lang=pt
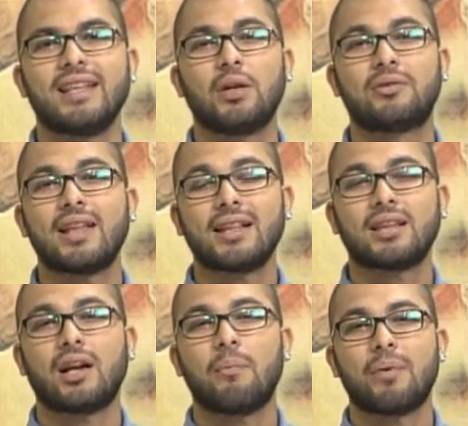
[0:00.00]
Tem ainda o
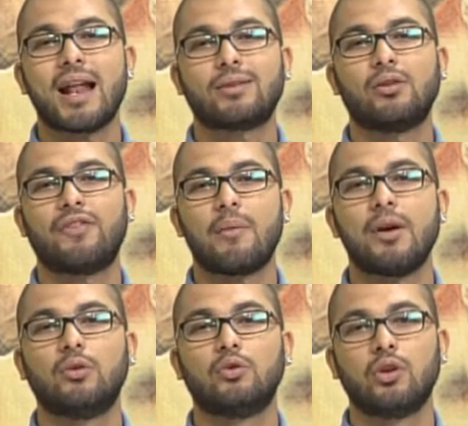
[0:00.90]
tetracampeonato do
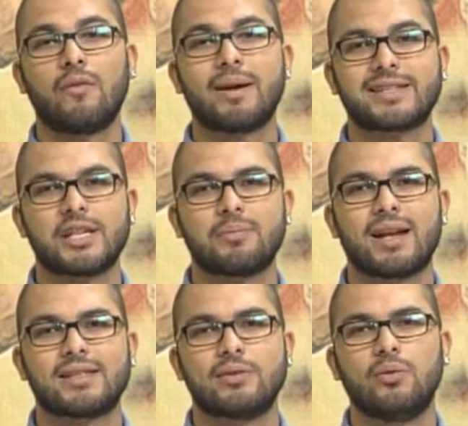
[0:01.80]
Flamengo no Novo Basquete
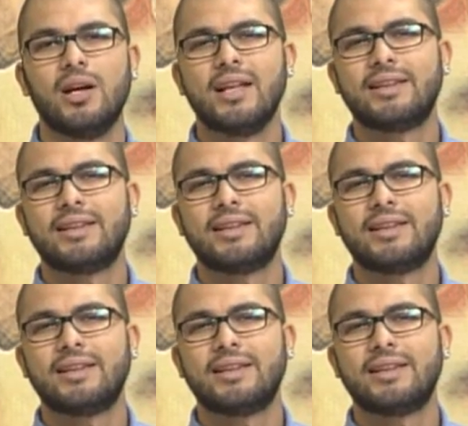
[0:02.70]
Brasil.